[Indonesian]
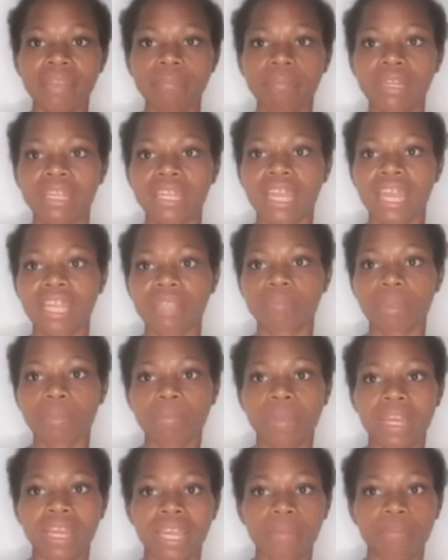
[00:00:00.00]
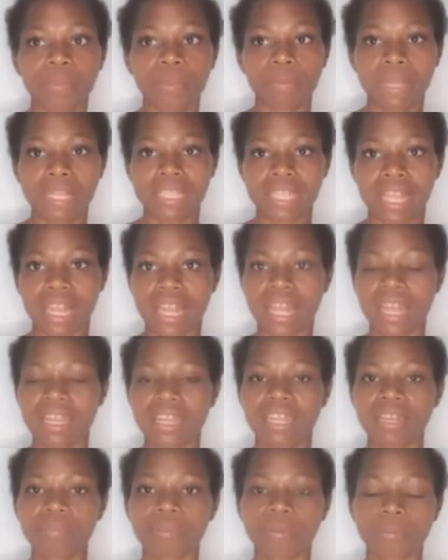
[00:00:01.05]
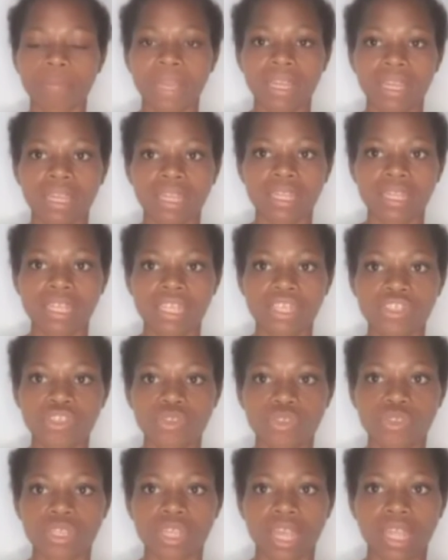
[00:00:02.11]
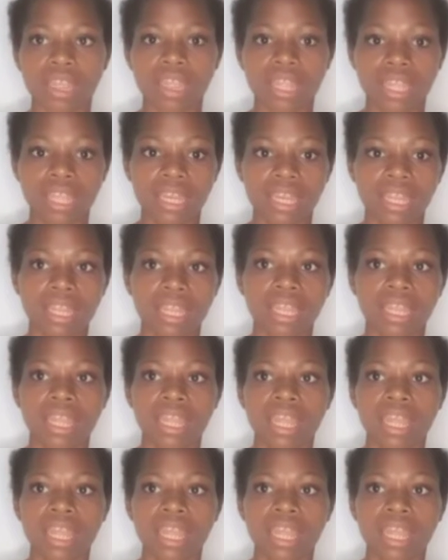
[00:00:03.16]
melihat berbagai permasalahan dan berbagai isu saat ini.